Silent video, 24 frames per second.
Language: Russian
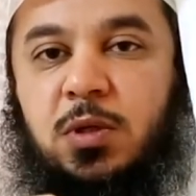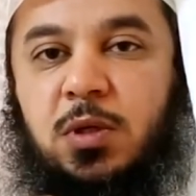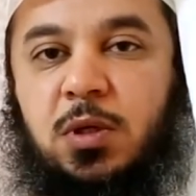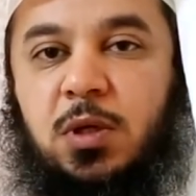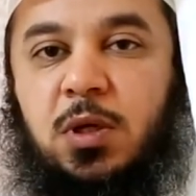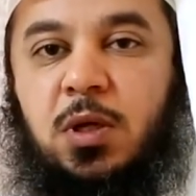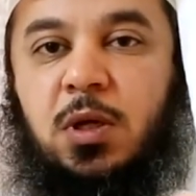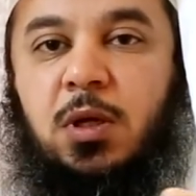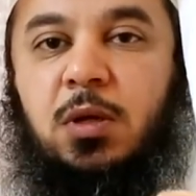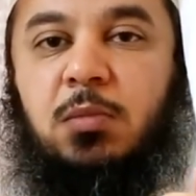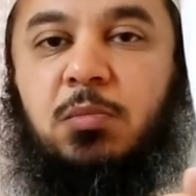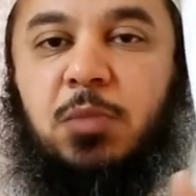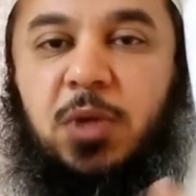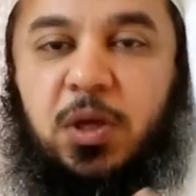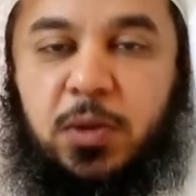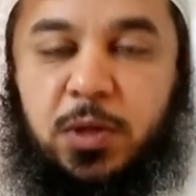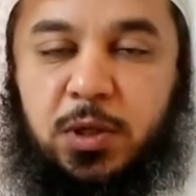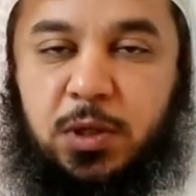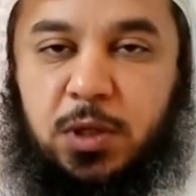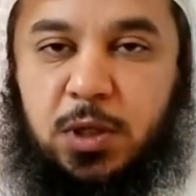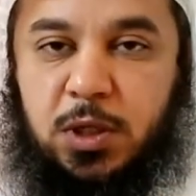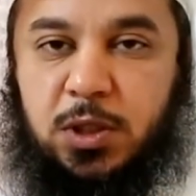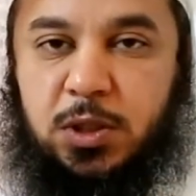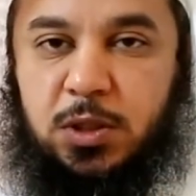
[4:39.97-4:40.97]
Некоторые
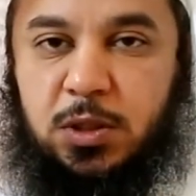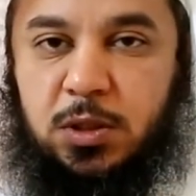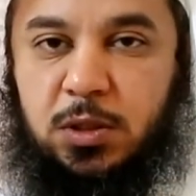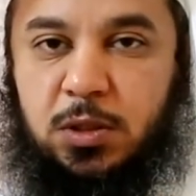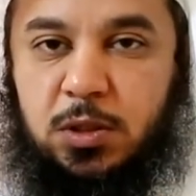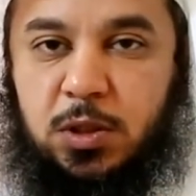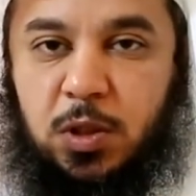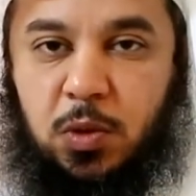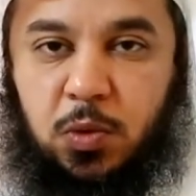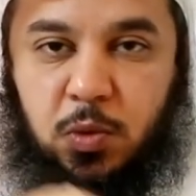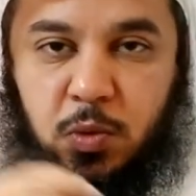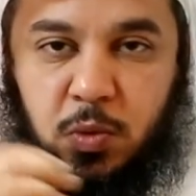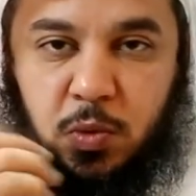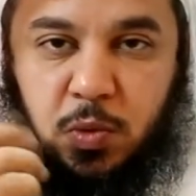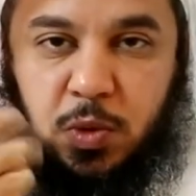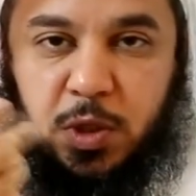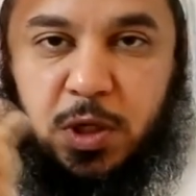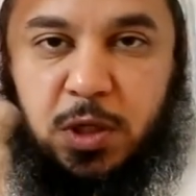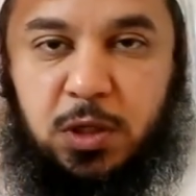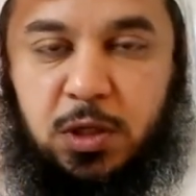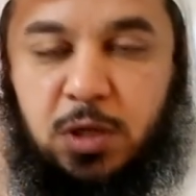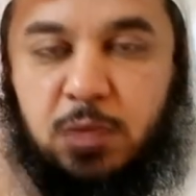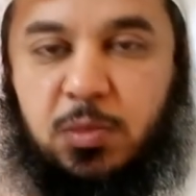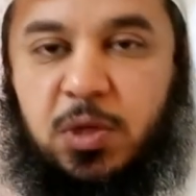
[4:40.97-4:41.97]
люди думают, что этим
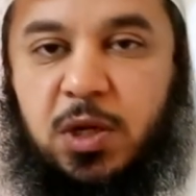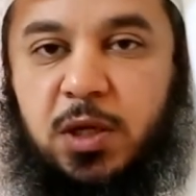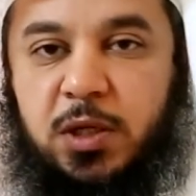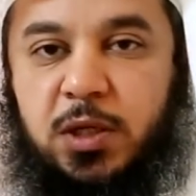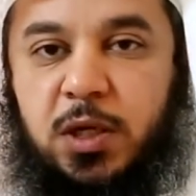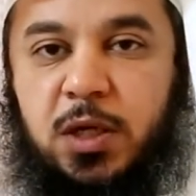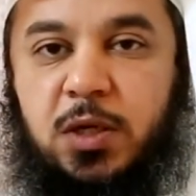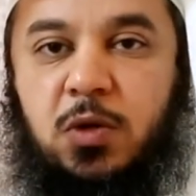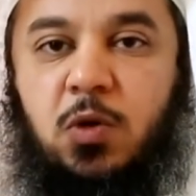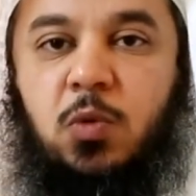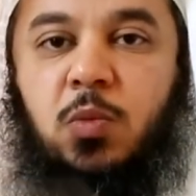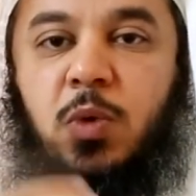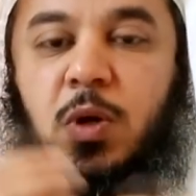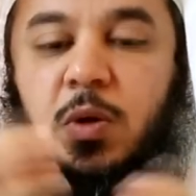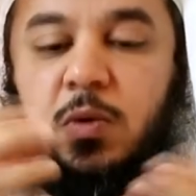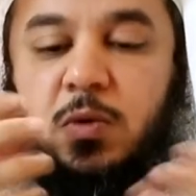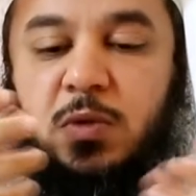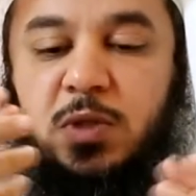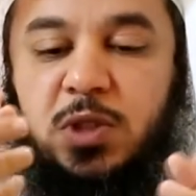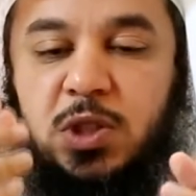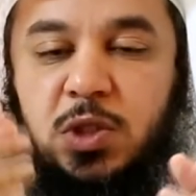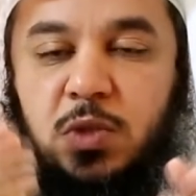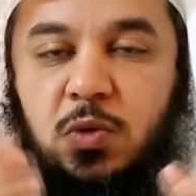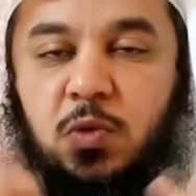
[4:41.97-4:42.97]
ангелам было неспослано
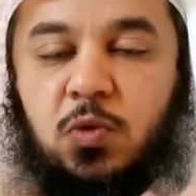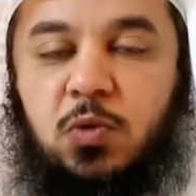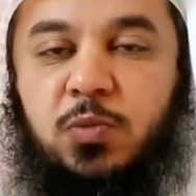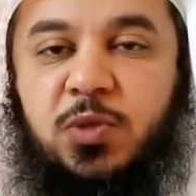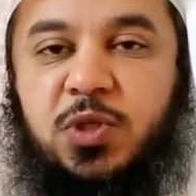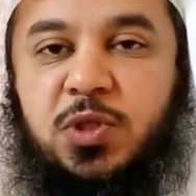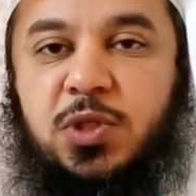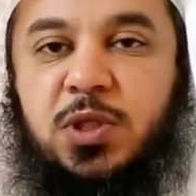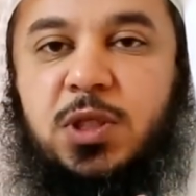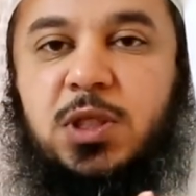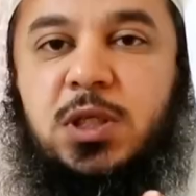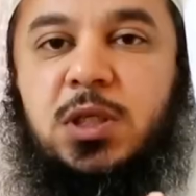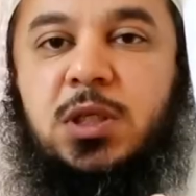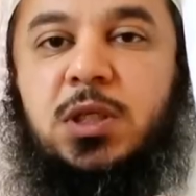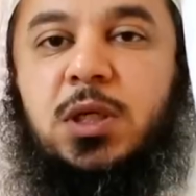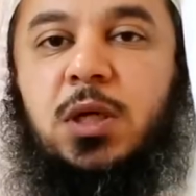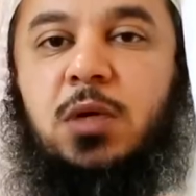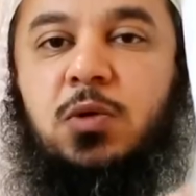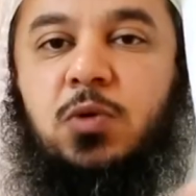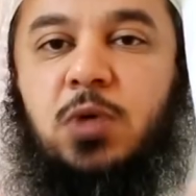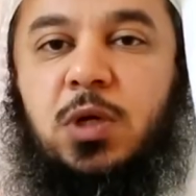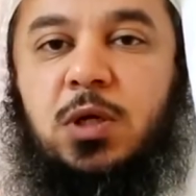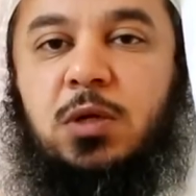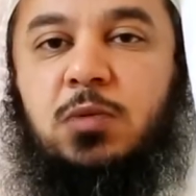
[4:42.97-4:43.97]
колдовство, и они
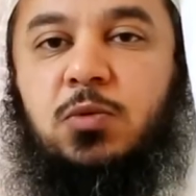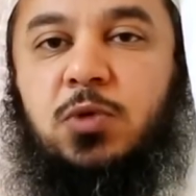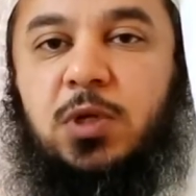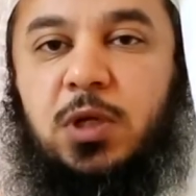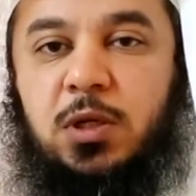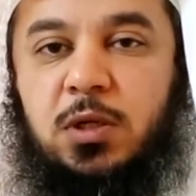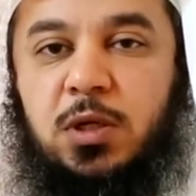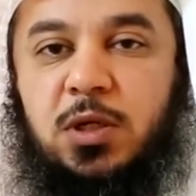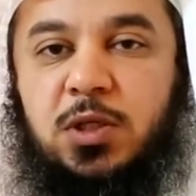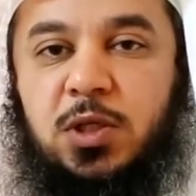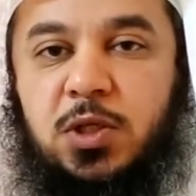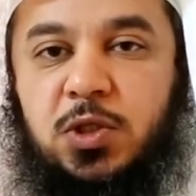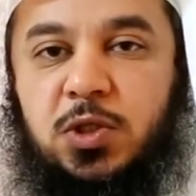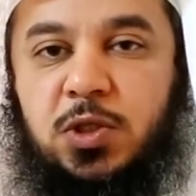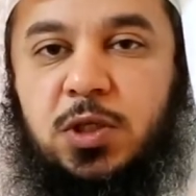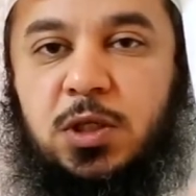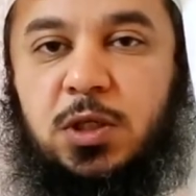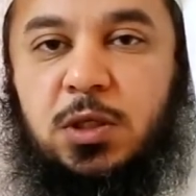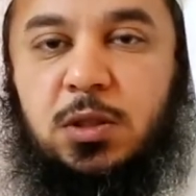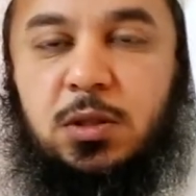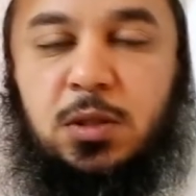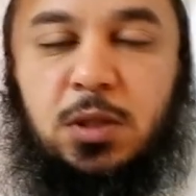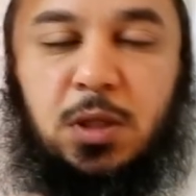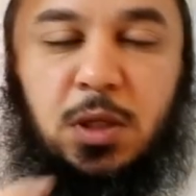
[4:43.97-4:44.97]
обучали людей этому
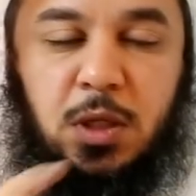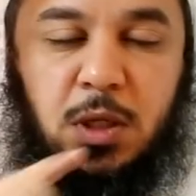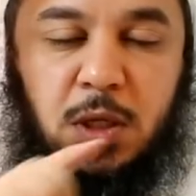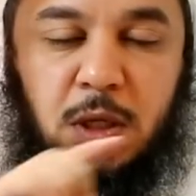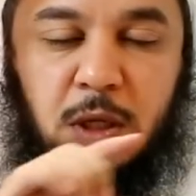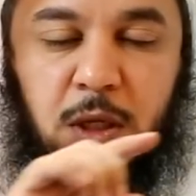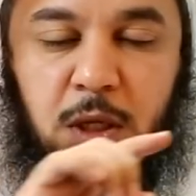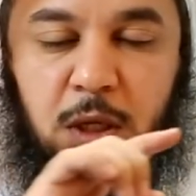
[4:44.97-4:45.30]
колдовству.